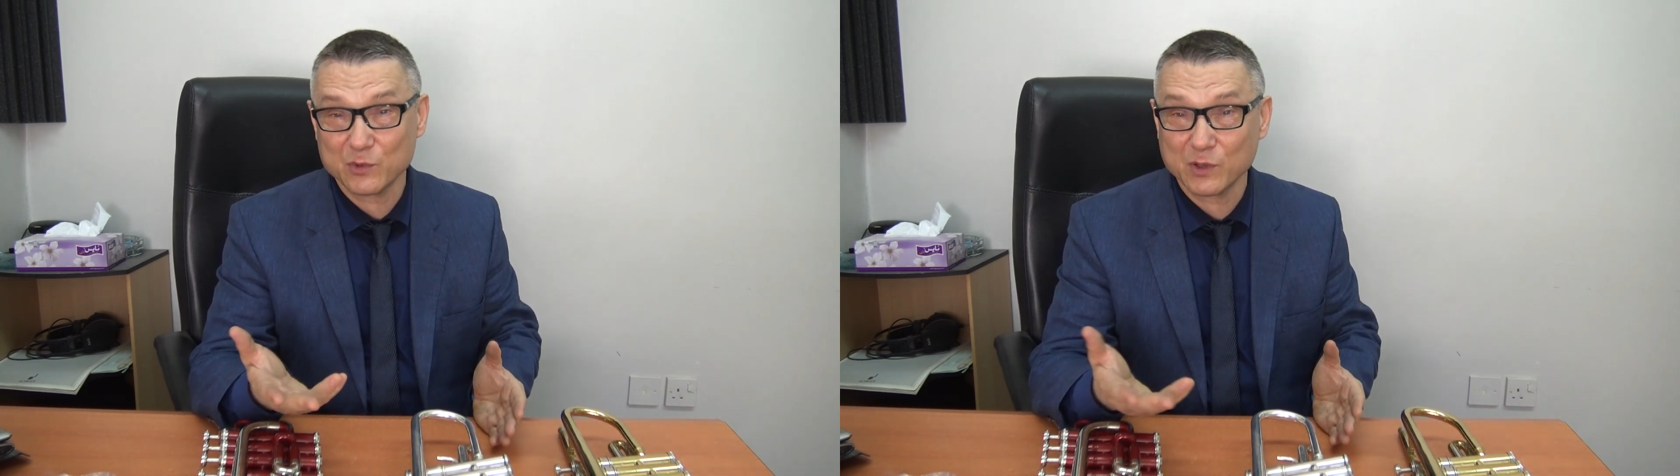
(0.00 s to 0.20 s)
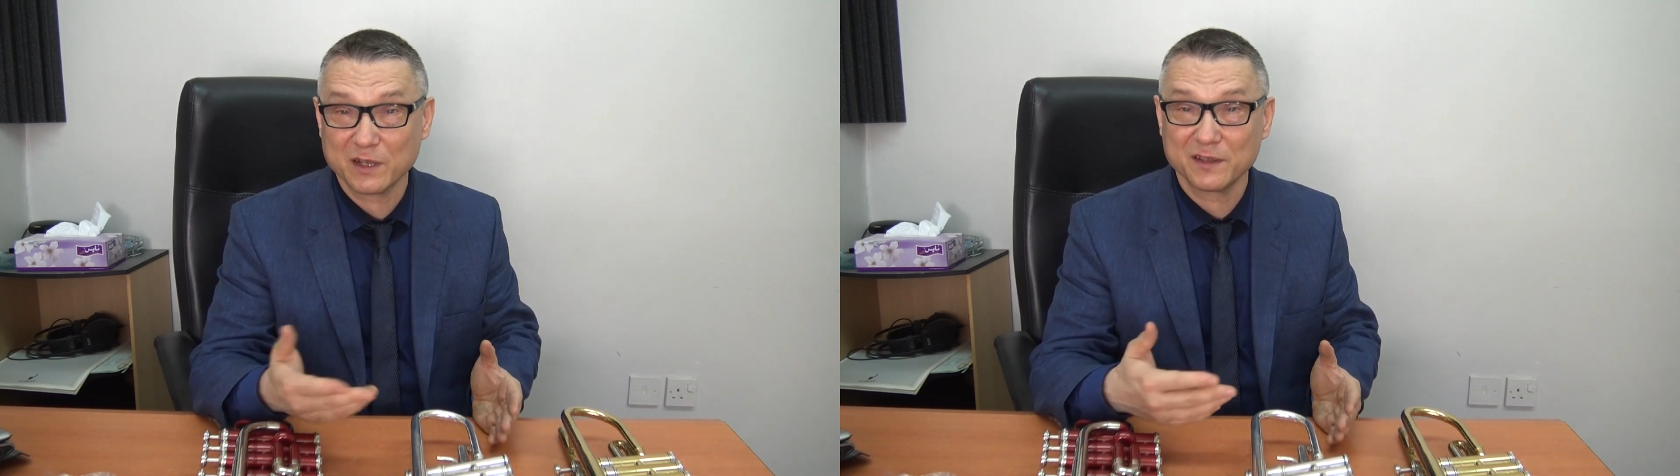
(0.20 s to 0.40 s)

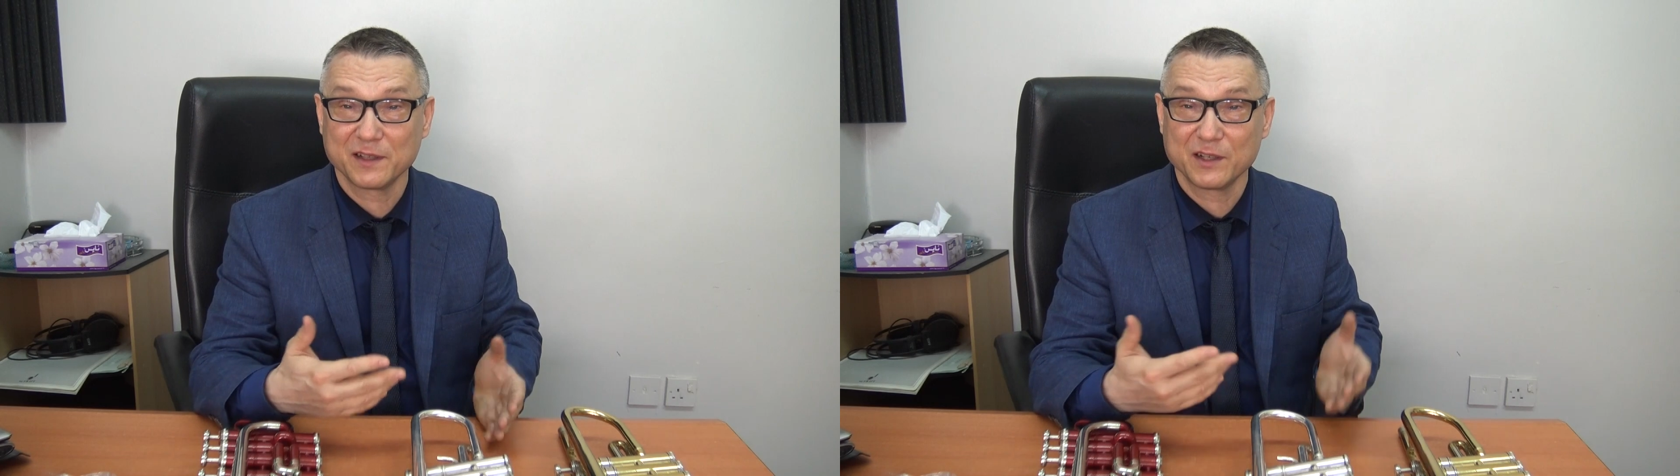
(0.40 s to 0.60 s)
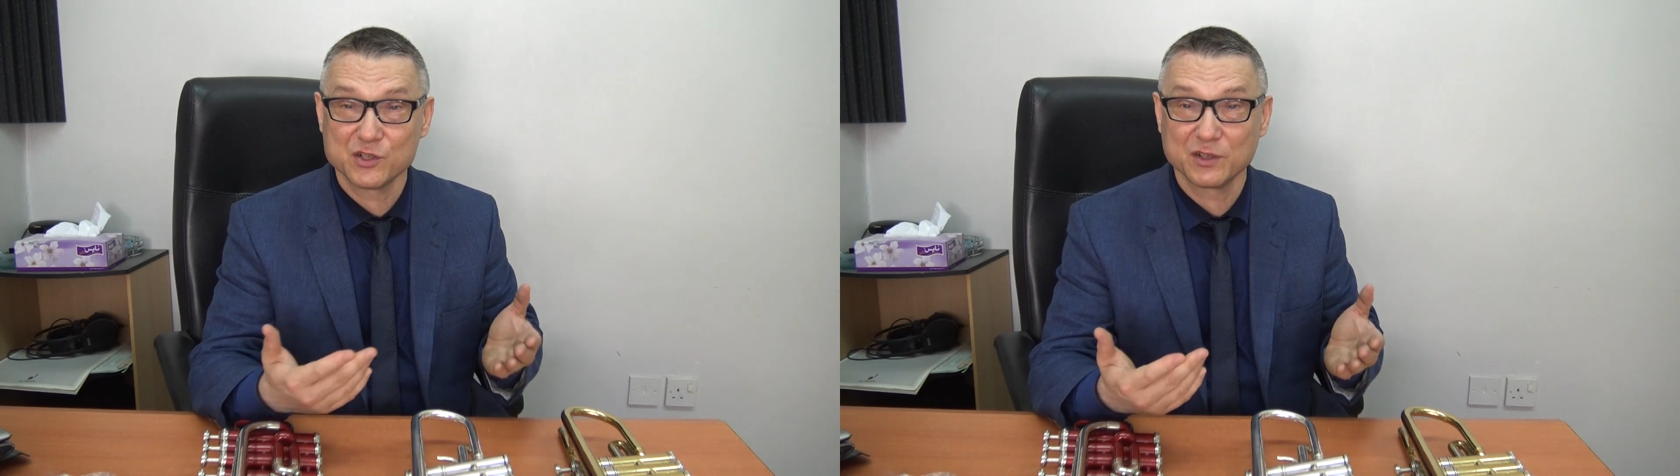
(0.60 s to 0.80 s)
много раз,
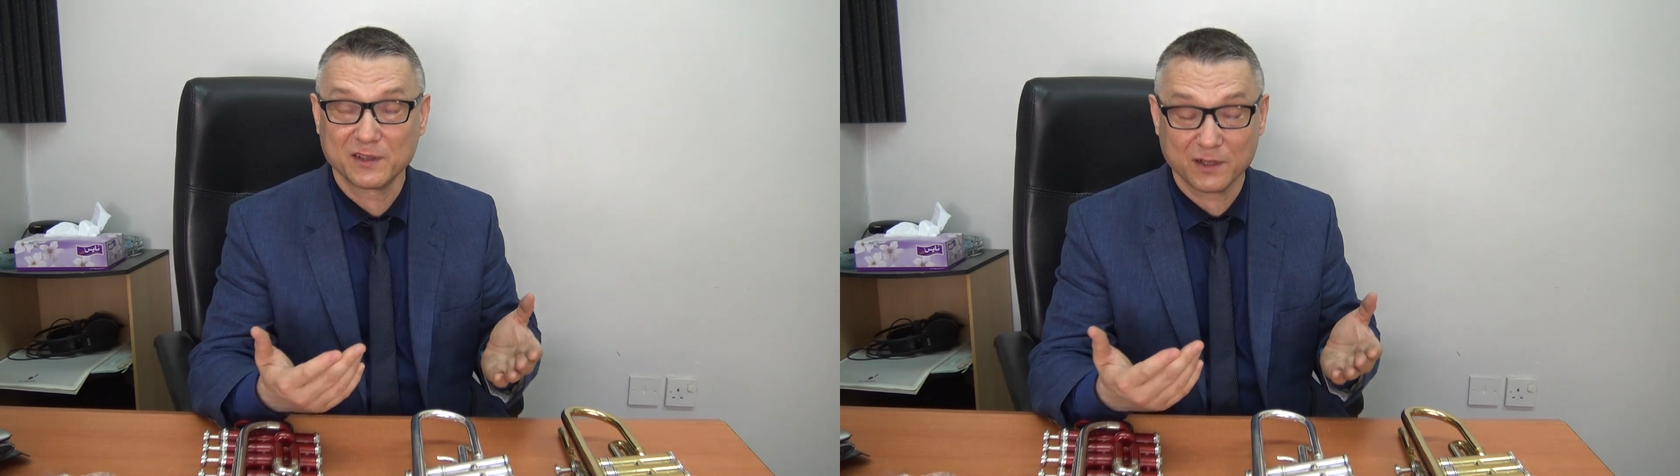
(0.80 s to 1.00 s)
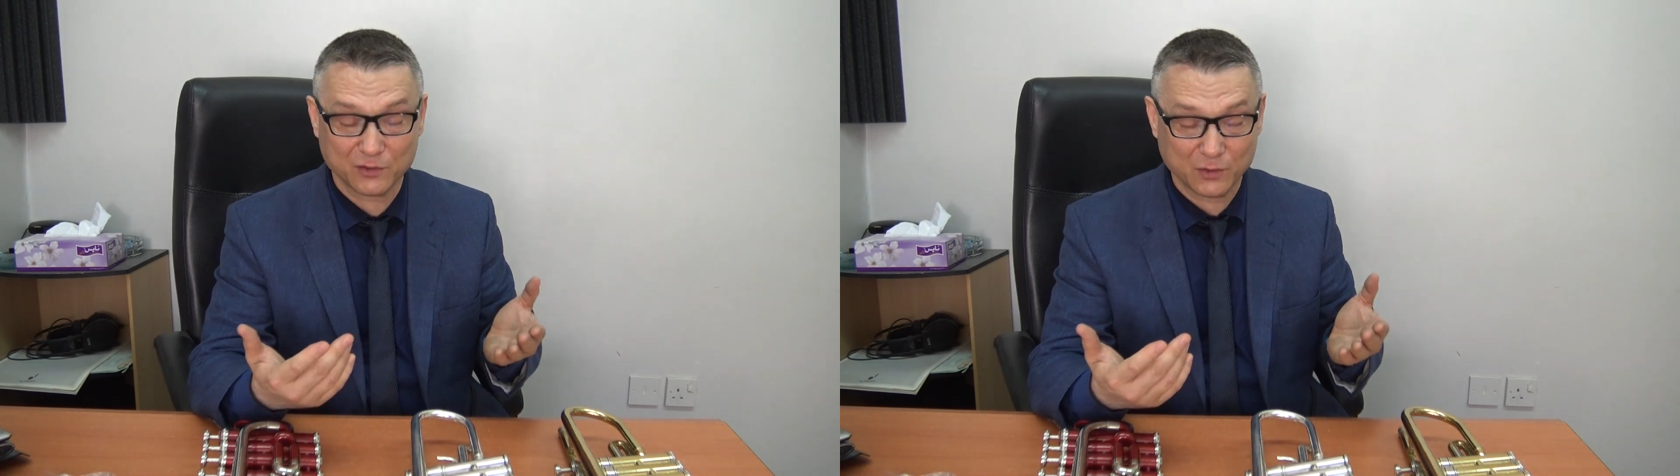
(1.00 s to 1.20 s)
я решил
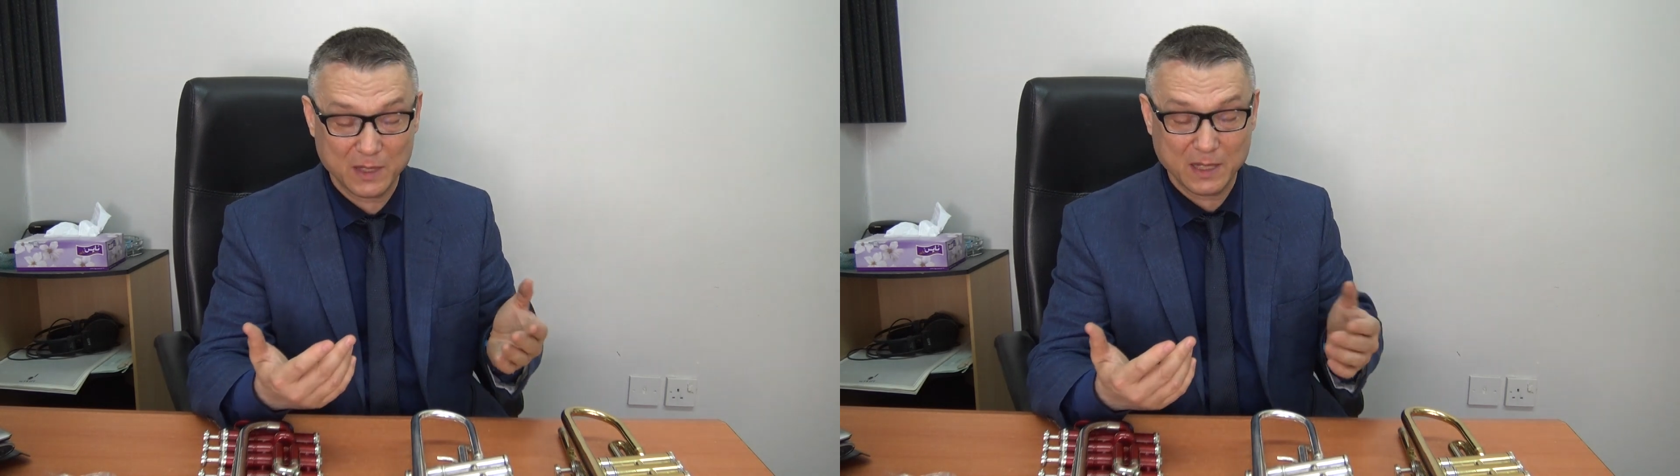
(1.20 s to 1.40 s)
сразу